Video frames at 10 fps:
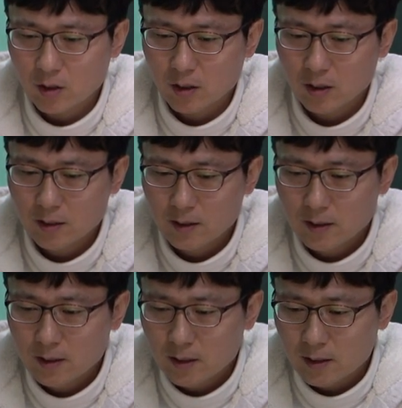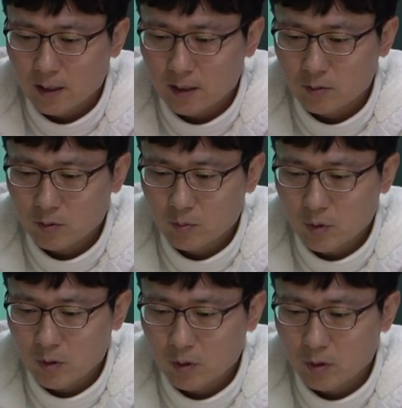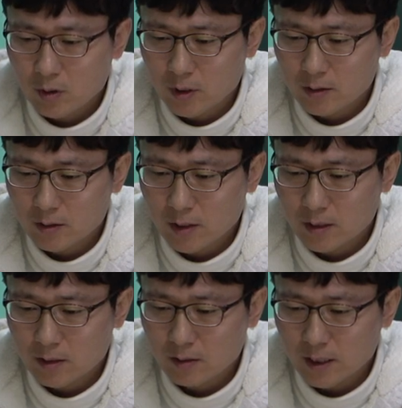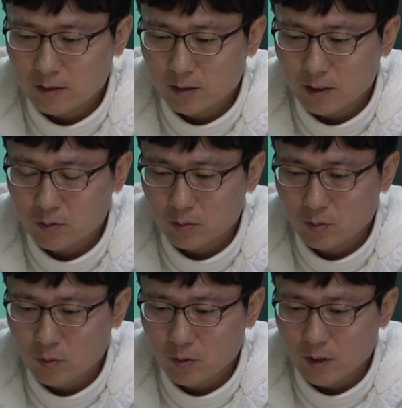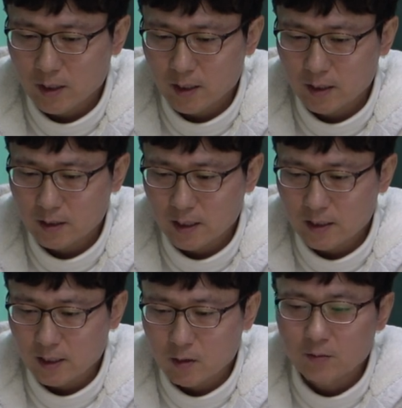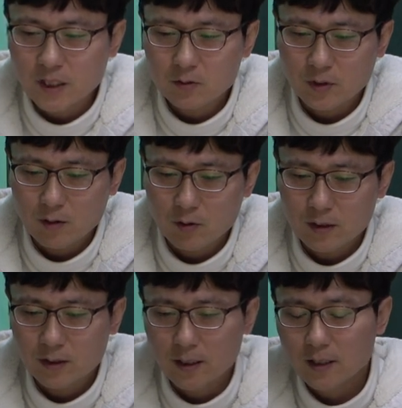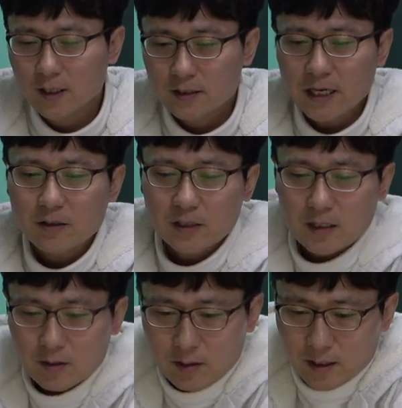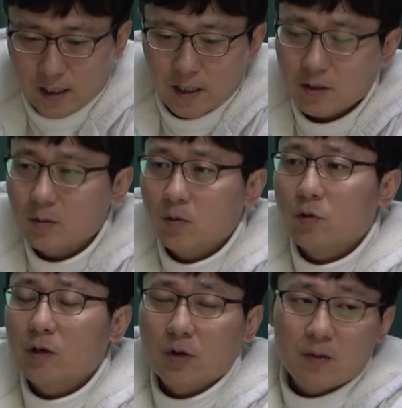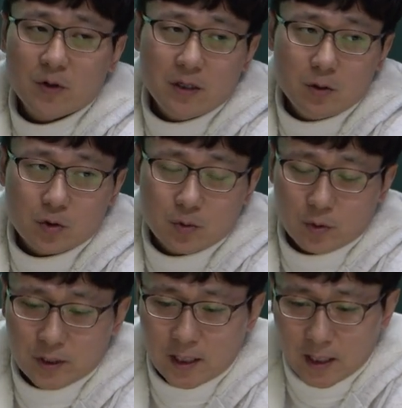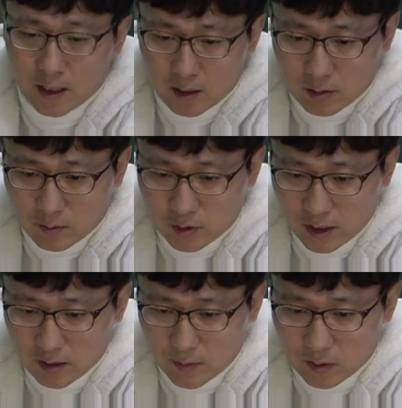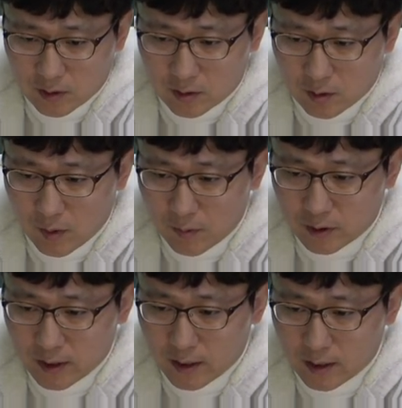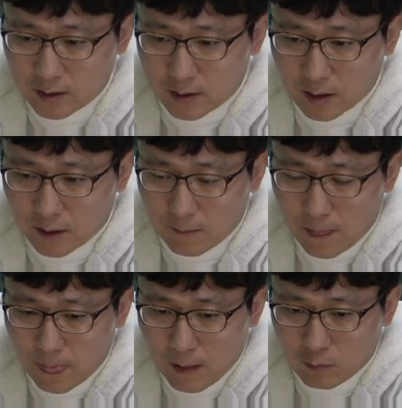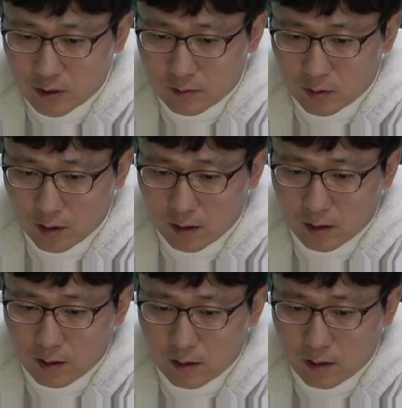떠 그래가지고 뭐 여기에서 한 15개 정도 보거나 이렇게 찾아 검색도 되고 하는데 자기 걸 찾는 거야. 자 예를 들면 우리 그래머 인 뉴스 보자. 그러면 뭐 찾아봐. 어디 있어? 몇 번째 있어? 위에서부터.